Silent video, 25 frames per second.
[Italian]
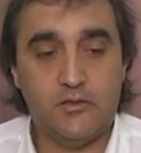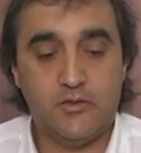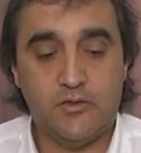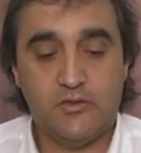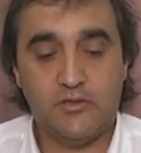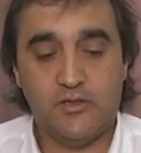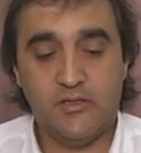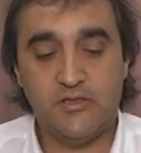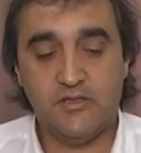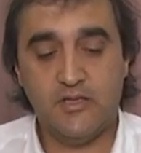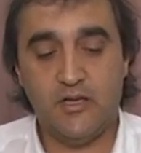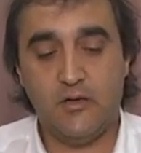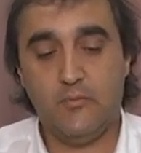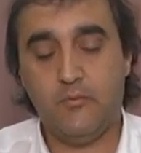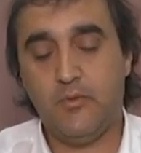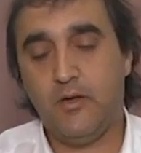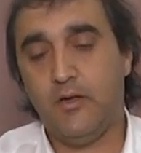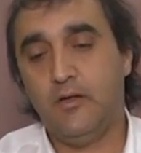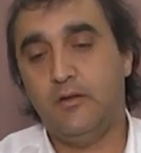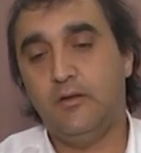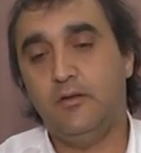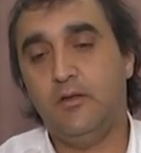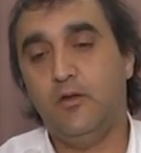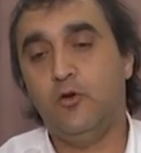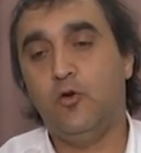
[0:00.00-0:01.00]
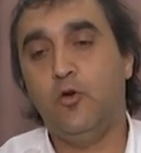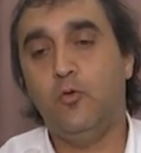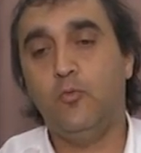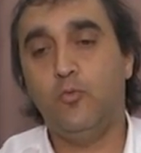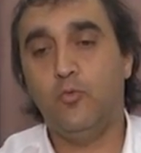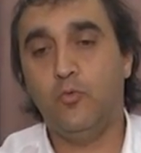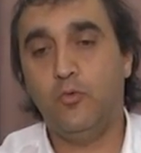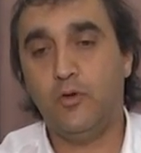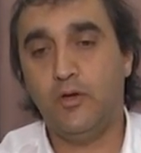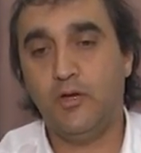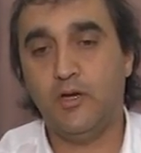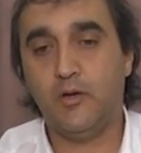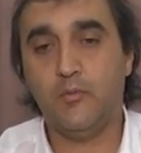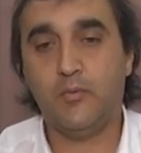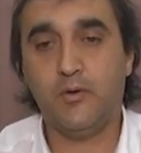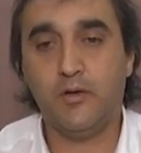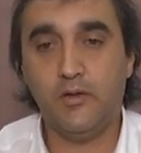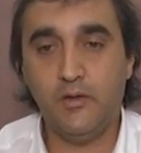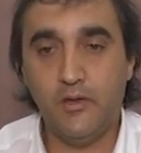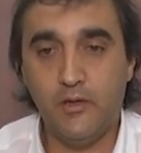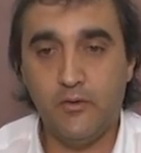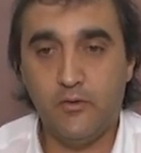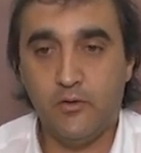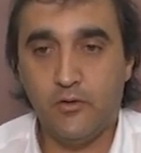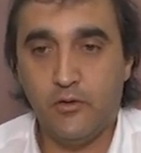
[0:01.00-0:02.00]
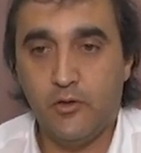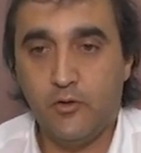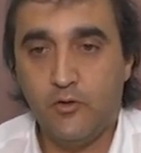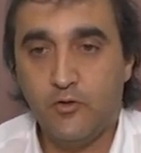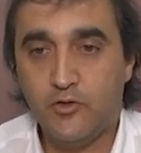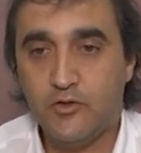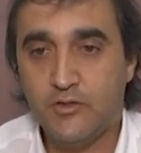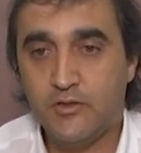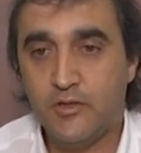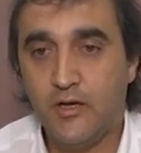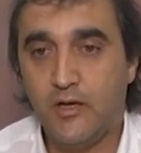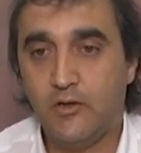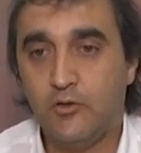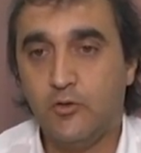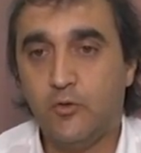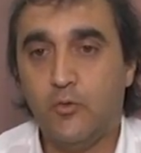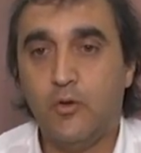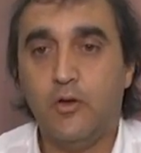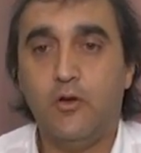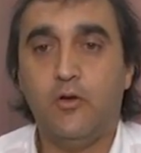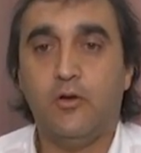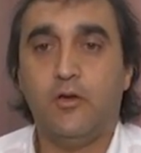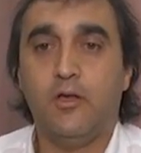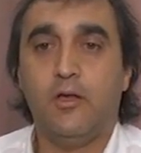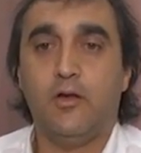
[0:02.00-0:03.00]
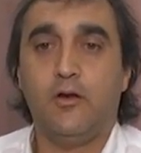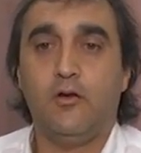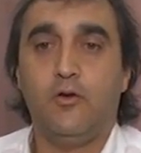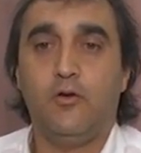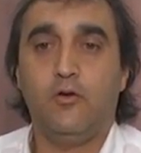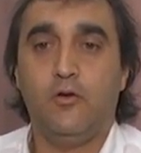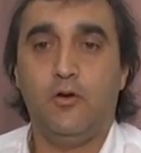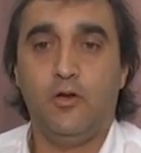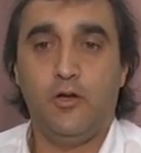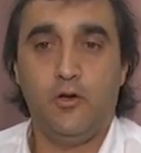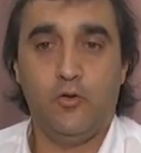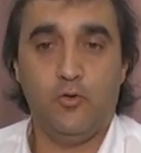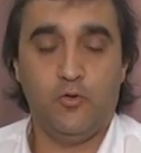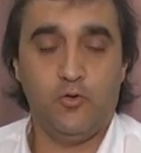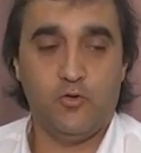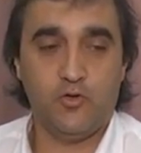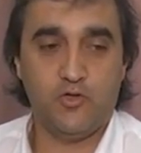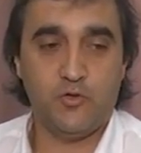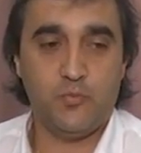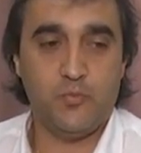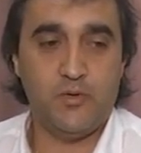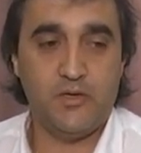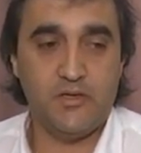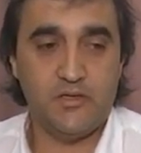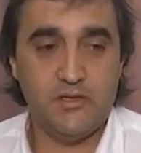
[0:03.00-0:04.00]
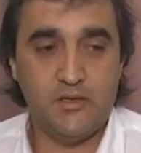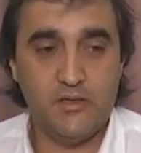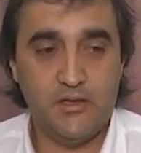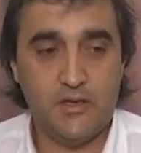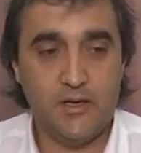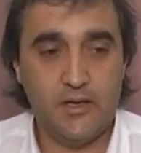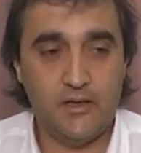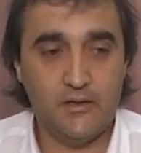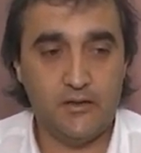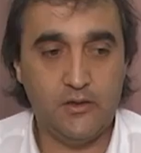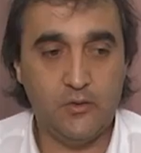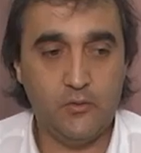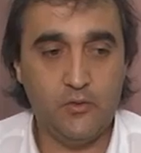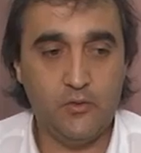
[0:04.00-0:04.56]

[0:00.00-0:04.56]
sostanzialmente i comuni riprendevano dallo Stato quello che erano le loro spese dirette,